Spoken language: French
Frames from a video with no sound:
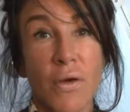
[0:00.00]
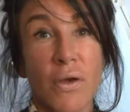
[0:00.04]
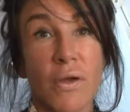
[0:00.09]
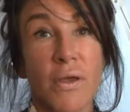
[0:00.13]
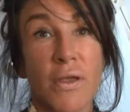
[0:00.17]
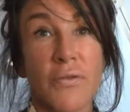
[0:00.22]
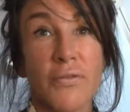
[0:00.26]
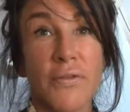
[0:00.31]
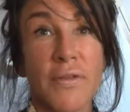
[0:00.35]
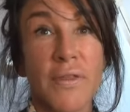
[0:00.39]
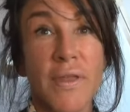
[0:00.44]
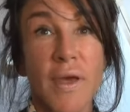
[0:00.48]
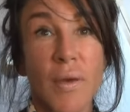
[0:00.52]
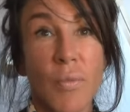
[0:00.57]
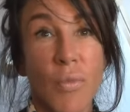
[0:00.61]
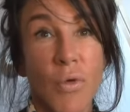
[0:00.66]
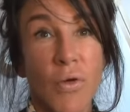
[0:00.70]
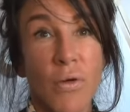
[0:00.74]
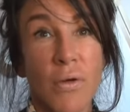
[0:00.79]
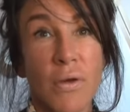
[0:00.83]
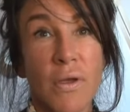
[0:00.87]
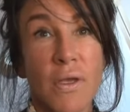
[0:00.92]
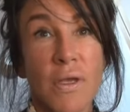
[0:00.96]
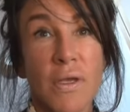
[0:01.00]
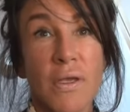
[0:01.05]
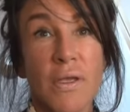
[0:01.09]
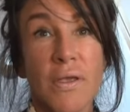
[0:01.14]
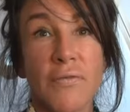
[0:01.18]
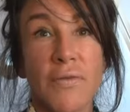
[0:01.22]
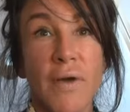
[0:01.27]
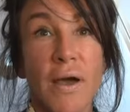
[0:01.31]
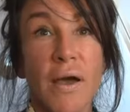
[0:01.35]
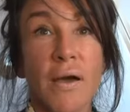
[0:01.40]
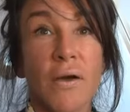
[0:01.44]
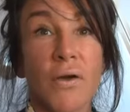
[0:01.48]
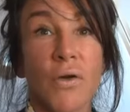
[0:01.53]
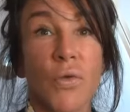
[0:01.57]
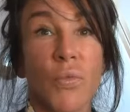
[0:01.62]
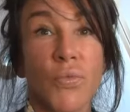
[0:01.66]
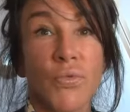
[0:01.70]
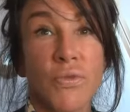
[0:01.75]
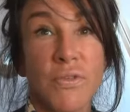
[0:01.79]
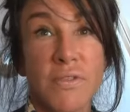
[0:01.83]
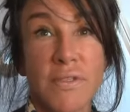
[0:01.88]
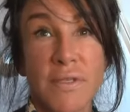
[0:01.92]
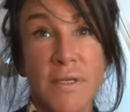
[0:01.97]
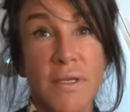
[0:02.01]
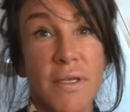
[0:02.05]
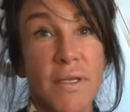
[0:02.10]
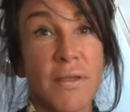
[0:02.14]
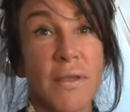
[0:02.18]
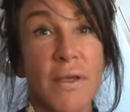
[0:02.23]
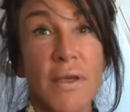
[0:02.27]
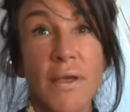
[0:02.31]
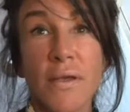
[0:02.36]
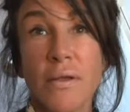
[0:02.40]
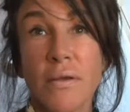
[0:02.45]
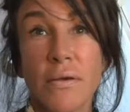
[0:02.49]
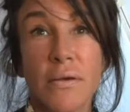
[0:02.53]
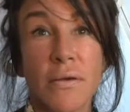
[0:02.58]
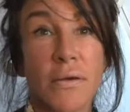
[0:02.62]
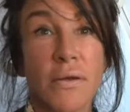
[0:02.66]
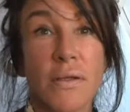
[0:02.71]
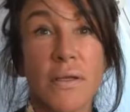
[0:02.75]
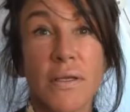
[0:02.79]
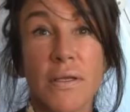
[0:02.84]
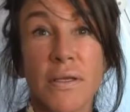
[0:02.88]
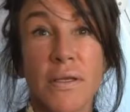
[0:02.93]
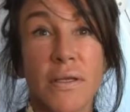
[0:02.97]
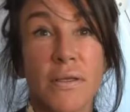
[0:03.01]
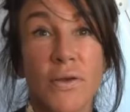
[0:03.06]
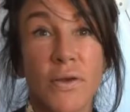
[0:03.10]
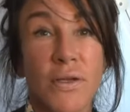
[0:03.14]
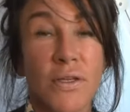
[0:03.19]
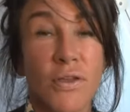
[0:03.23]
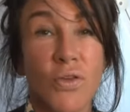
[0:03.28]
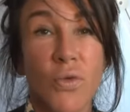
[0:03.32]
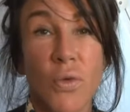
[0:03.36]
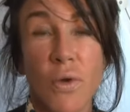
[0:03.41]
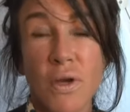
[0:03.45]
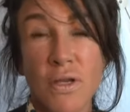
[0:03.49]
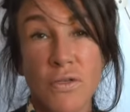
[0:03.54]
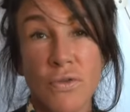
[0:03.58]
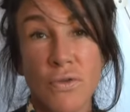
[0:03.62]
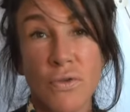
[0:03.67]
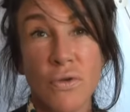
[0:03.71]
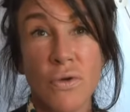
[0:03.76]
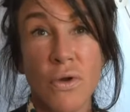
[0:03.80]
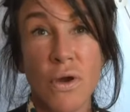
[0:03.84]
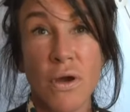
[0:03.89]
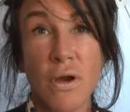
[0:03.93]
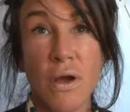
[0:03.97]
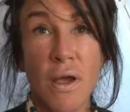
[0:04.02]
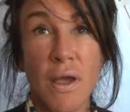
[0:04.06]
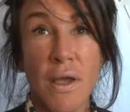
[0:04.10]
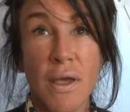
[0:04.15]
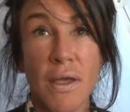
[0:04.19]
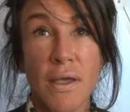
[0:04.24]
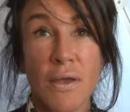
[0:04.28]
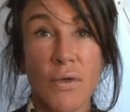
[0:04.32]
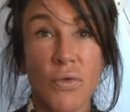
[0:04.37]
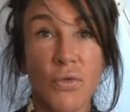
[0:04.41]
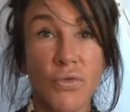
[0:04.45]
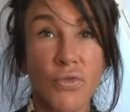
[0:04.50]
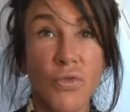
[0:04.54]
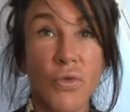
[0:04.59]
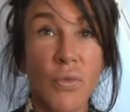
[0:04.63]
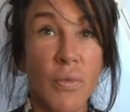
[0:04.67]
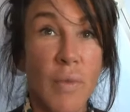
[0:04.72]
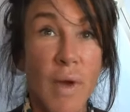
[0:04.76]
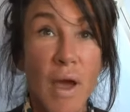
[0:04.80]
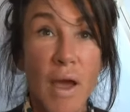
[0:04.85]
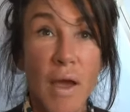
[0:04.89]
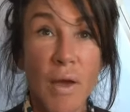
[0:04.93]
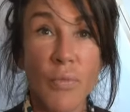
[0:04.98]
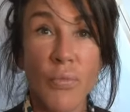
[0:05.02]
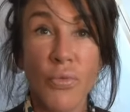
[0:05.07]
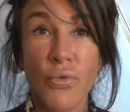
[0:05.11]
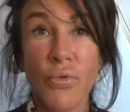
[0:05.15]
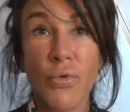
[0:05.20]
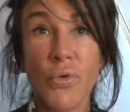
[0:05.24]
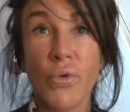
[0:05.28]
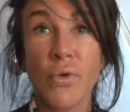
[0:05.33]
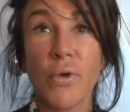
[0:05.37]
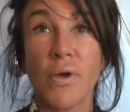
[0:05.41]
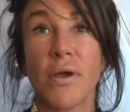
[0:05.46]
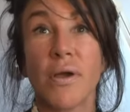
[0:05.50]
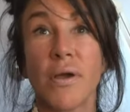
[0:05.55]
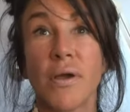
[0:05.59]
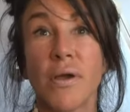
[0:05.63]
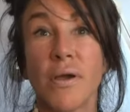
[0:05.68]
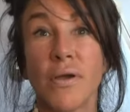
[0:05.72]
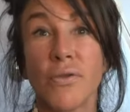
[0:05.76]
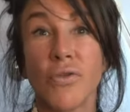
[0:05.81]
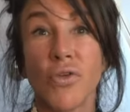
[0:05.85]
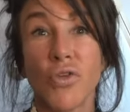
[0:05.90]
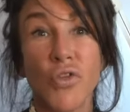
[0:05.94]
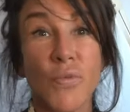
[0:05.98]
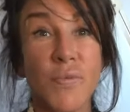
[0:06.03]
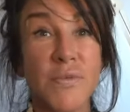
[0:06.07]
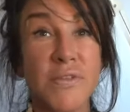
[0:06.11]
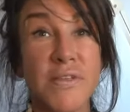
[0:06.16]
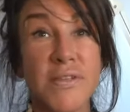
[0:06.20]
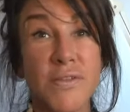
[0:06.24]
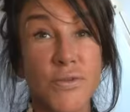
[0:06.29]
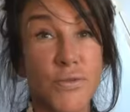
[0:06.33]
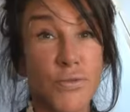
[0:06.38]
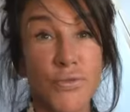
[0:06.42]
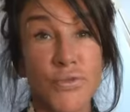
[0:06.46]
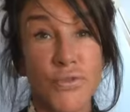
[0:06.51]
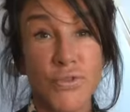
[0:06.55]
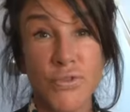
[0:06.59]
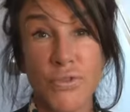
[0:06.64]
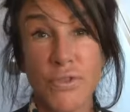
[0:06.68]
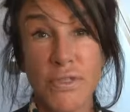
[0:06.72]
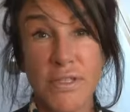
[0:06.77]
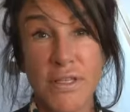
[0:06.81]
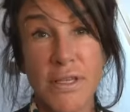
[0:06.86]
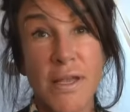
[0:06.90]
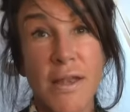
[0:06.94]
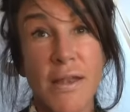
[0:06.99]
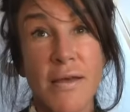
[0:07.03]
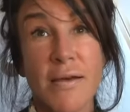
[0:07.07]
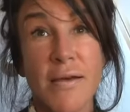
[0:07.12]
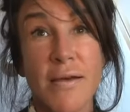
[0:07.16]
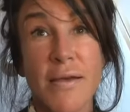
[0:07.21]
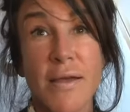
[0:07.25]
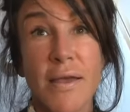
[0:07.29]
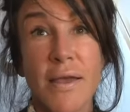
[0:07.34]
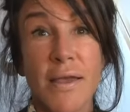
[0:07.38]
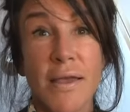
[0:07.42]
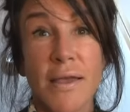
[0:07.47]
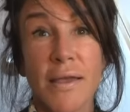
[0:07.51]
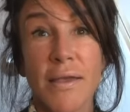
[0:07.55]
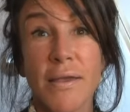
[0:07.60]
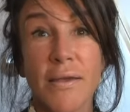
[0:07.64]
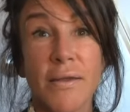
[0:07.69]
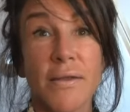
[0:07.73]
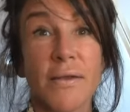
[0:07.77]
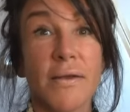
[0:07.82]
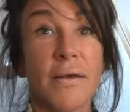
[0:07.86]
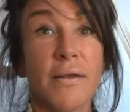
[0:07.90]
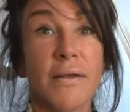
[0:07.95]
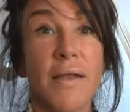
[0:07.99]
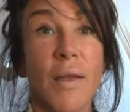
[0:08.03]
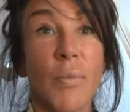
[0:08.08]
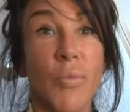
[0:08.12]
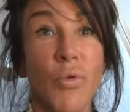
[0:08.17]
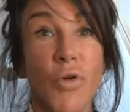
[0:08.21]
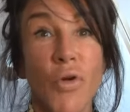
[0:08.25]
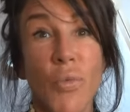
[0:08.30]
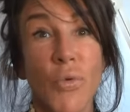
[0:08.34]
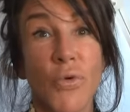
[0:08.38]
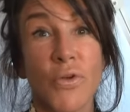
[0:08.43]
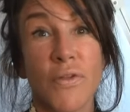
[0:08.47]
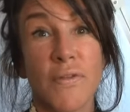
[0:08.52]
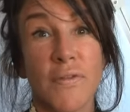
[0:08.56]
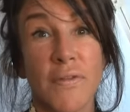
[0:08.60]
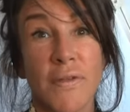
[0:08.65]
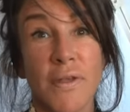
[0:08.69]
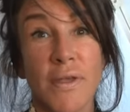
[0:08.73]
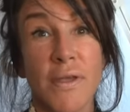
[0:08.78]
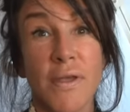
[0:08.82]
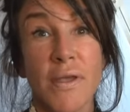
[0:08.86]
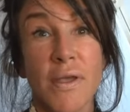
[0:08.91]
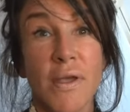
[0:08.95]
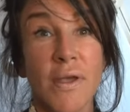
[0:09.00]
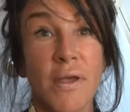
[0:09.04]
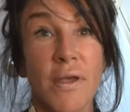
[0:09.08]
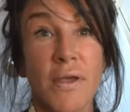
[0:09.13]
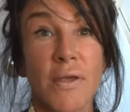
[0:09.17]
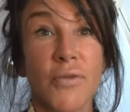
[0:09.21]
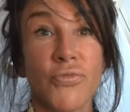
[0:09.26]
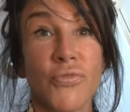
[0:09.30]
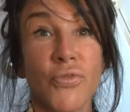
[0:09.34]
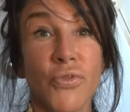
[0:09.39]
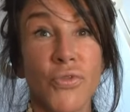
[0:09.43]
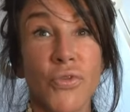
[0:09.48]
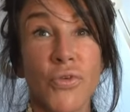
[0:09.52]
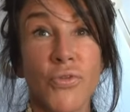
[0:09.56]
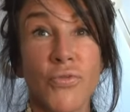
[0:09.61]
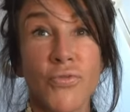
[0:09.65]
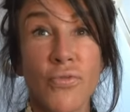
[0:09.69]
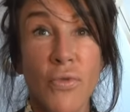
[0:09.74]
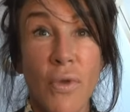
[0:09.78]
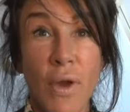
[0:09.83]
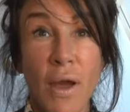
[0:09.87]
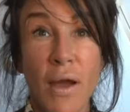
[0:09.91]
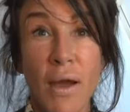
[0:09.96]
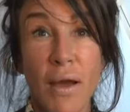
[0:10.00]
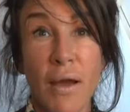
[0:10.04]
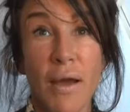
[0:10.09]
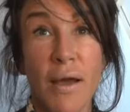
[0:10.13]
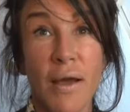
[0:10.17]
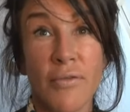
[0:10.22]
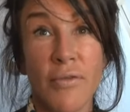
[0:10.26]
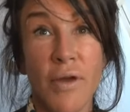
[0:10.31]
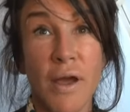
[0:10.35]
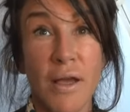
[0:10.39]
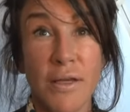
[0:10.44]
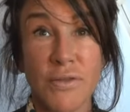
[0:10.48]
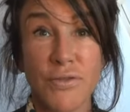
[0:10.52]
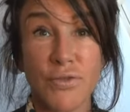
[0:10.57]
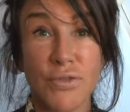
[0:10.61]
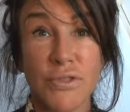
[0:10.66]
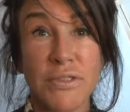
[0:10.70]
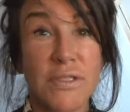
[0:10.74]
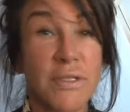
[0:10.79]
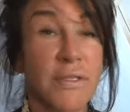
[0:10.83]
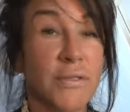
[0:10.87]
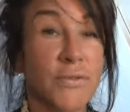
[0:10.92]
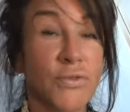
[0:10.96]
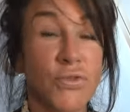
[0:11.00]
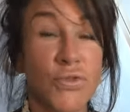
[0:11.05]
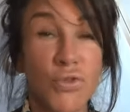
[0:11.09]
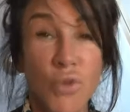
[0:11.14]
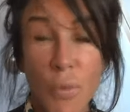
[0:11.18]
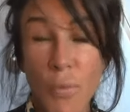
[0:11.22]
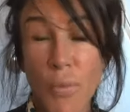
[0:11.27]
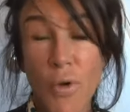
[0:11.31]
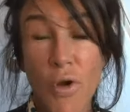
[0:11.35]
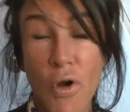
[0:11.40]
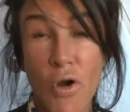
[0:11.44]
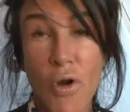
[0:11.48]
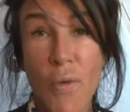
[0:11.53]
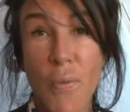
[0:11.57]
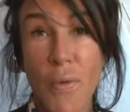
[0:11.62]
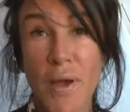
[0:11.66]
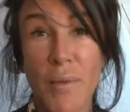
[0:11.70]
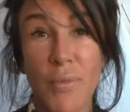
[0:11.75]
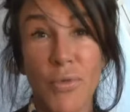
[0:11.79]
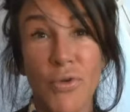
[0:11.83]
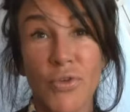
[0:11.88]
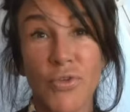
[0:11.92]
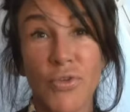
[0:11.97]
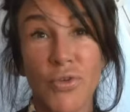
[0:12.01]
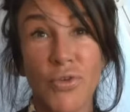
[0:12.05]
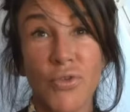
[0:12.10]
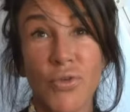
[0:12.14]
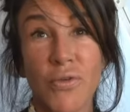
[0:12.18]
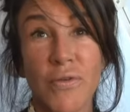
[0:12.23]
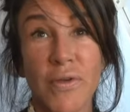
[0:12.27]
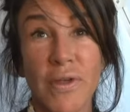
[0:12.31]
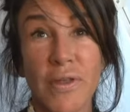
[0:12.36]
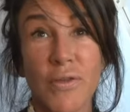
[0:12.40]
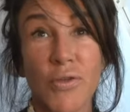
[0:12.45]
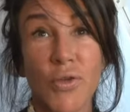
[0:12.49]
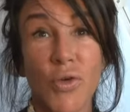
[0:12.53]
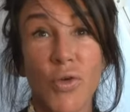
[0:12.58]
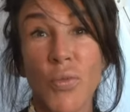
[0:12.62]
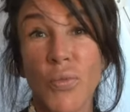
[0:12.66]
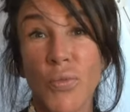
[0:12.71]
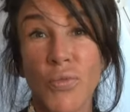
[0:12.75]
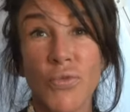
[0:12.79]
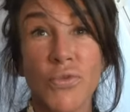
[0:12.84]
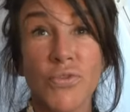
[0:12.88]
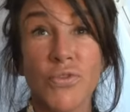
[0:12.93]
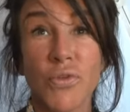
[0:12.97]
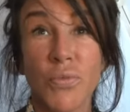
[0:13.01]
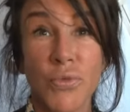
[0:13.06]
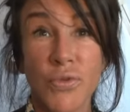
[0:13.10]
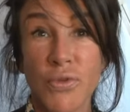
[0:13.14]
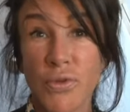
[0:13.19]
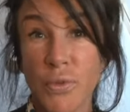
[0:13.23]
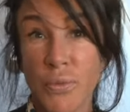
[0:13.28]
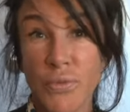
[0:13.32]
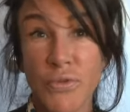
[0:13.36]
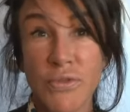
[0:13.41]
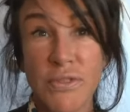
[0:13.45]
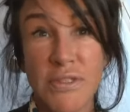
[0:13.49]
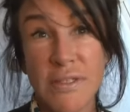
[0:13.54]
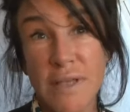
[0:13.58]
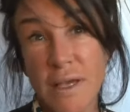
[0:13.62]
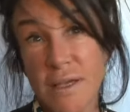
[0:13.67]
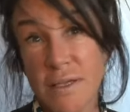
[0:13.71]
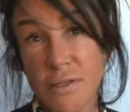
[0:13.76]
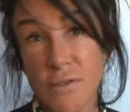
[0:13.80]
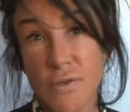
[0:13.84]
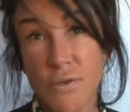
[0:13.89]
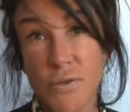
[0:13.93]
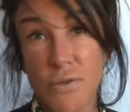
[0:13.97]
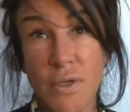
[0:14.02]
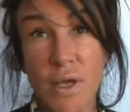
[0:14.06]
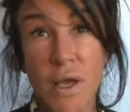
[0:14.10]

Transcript: évidemment, il va repousser euh, dans les trois jours et on tombe un peu euh, dans l'obsession du sourcil et euh, de la propreté. Et faute de vouloir avoir un sourcil toujours propre, eh ben, on se retrouve avec des repousses de plus en plus disgracieuses.